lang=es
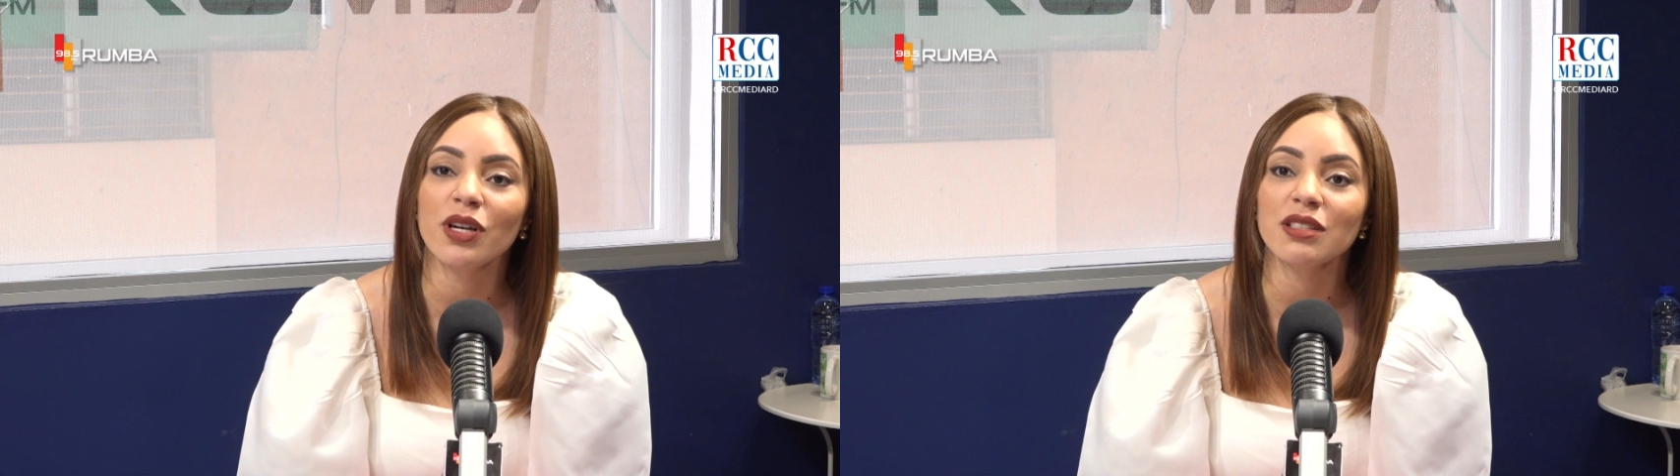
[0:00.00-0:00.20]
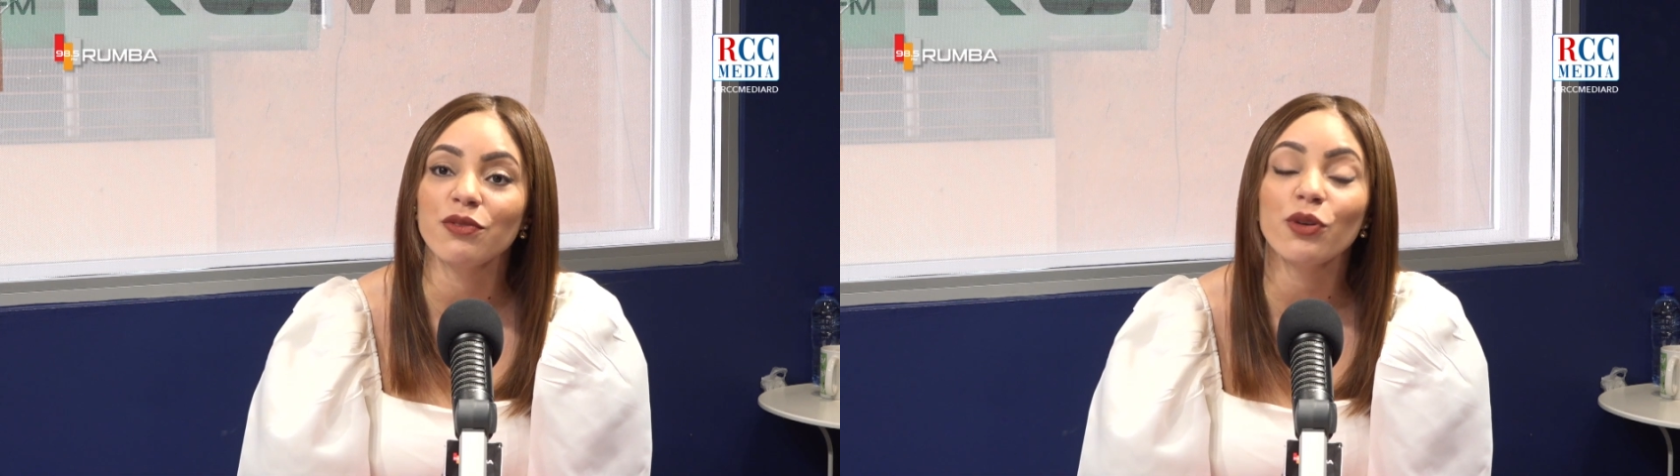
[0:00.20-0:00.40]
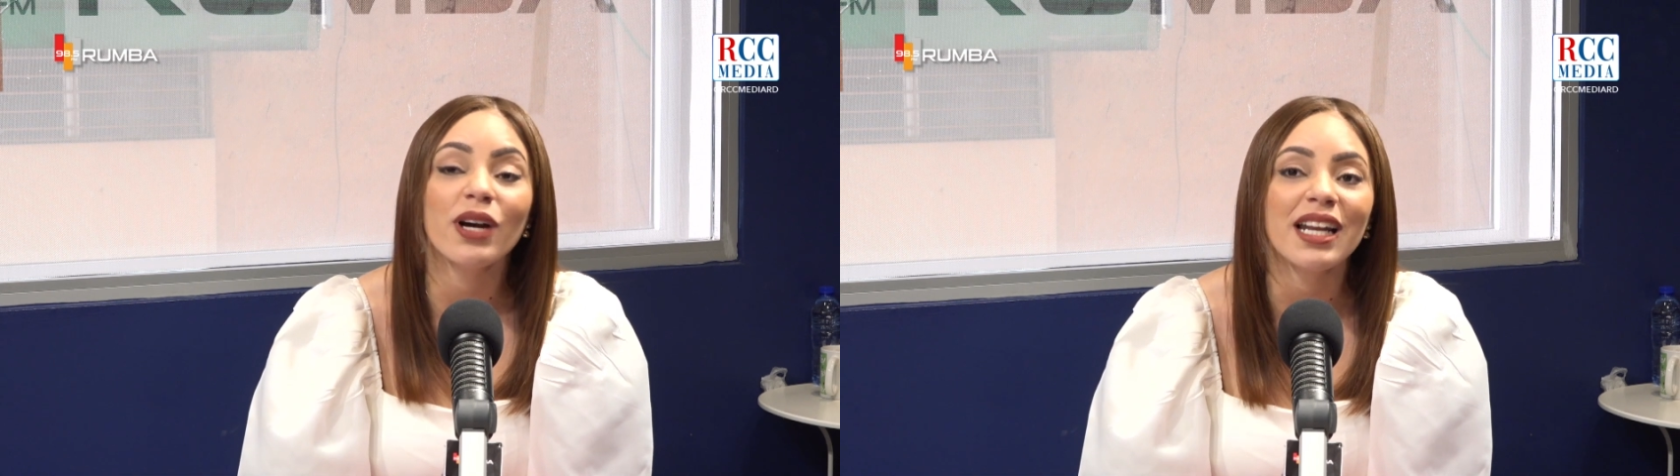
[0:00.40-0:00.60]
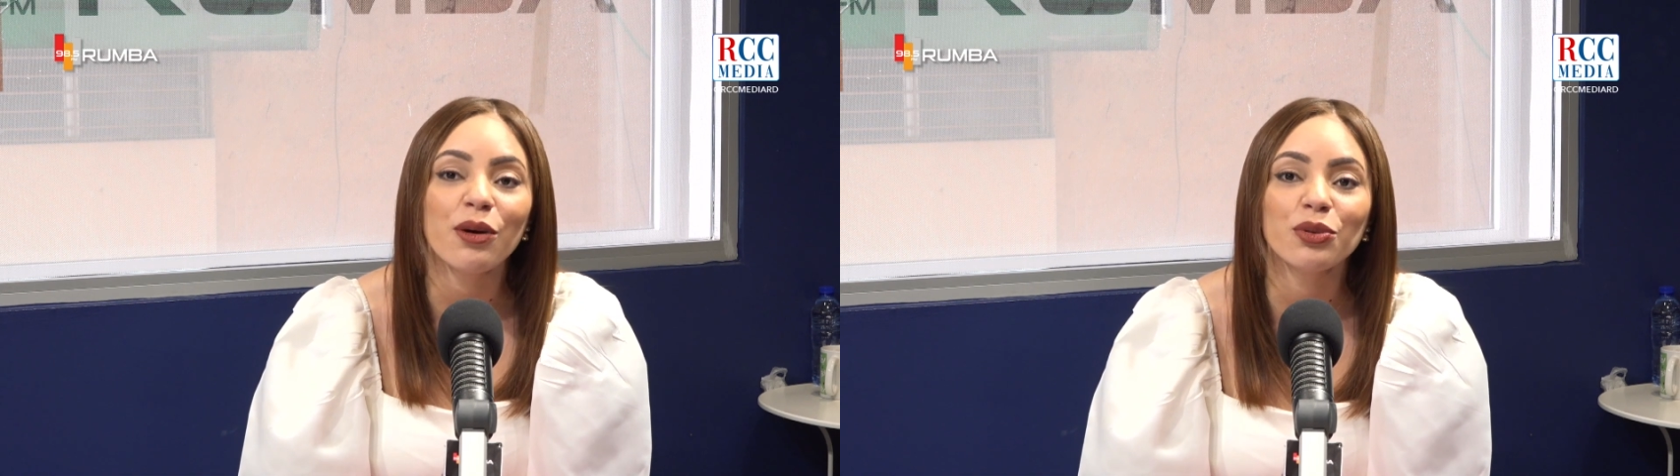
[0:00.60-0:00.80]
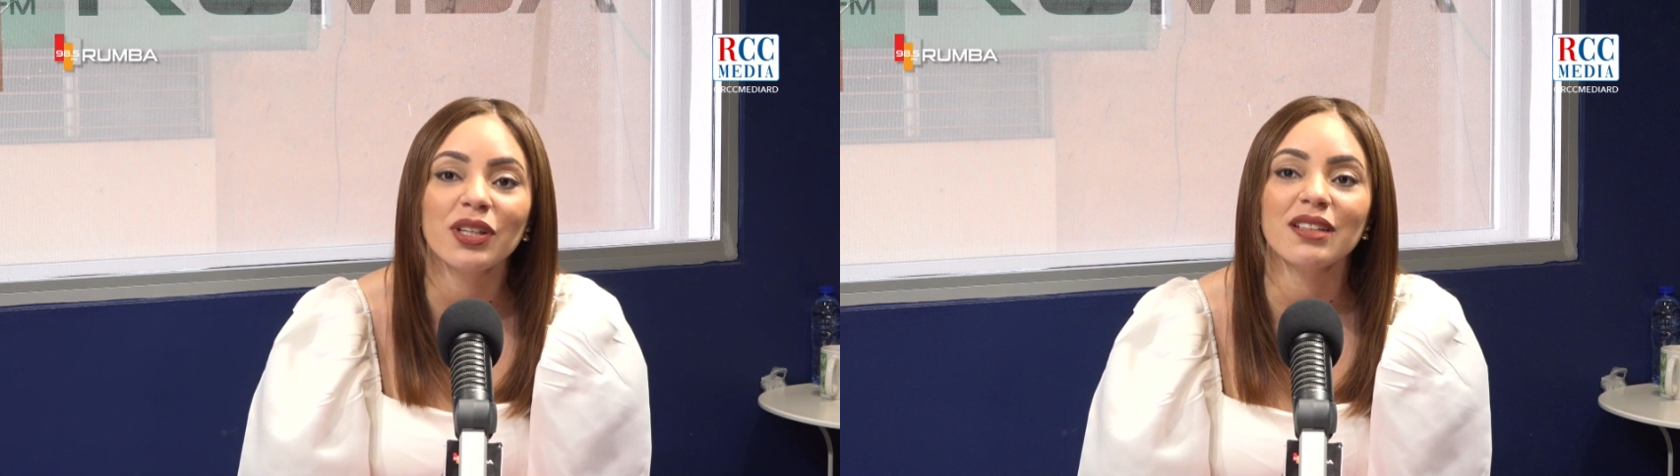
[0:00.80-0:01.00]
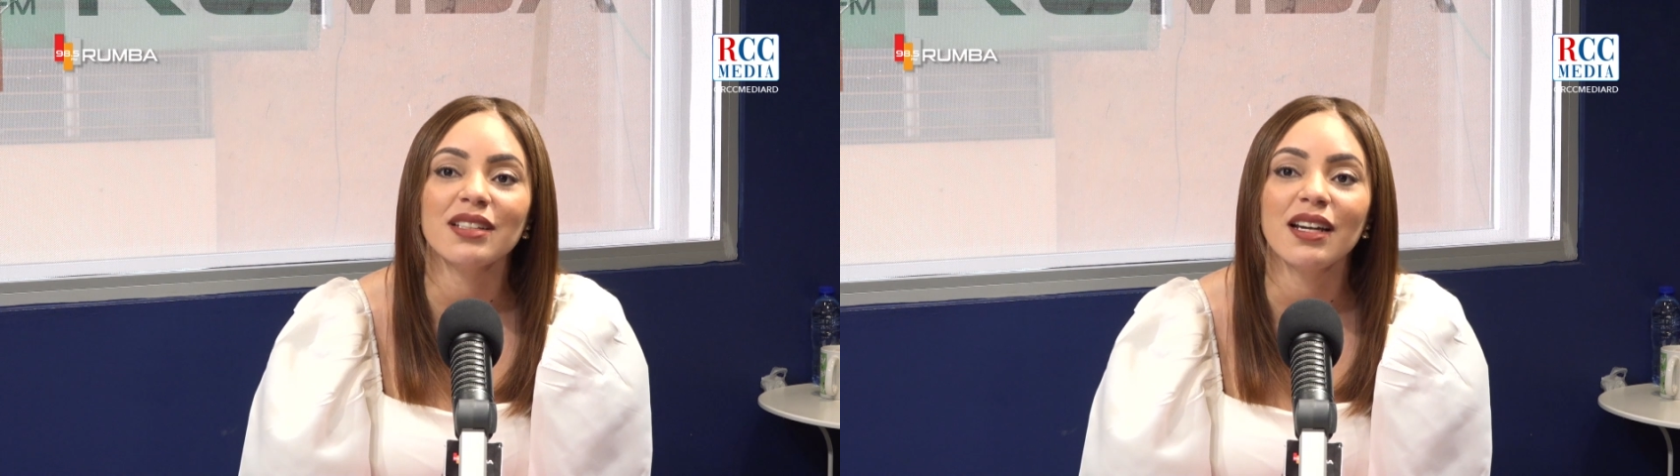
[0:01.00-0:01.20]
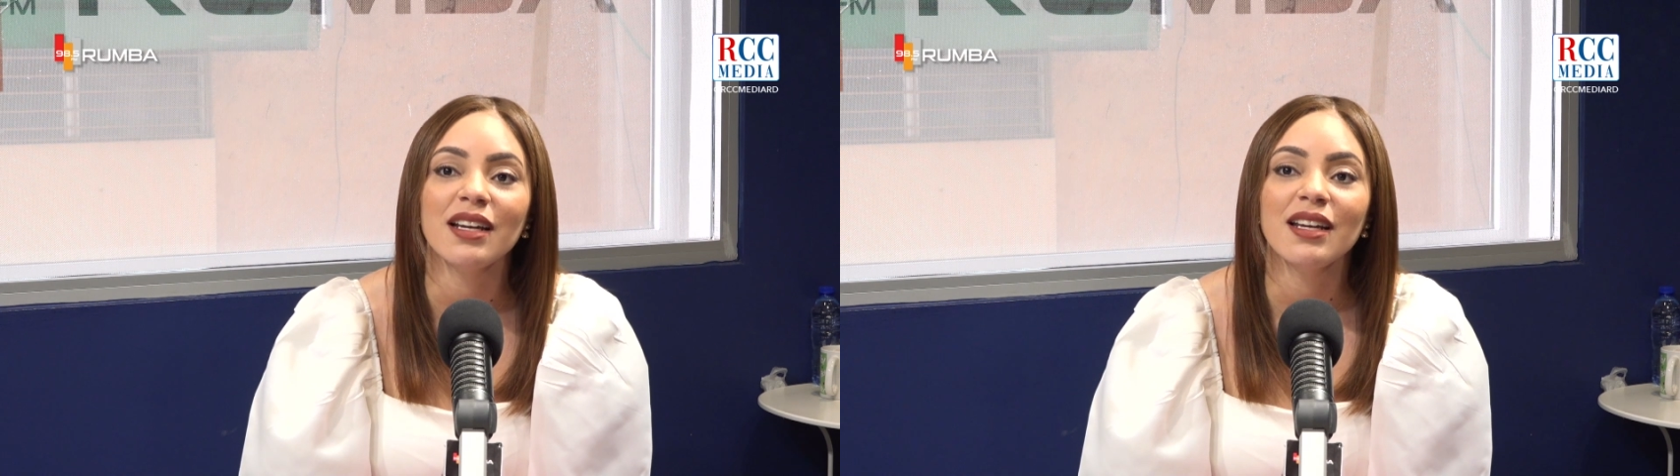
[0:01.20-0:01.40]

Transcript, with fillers: que se fueron a la justicia,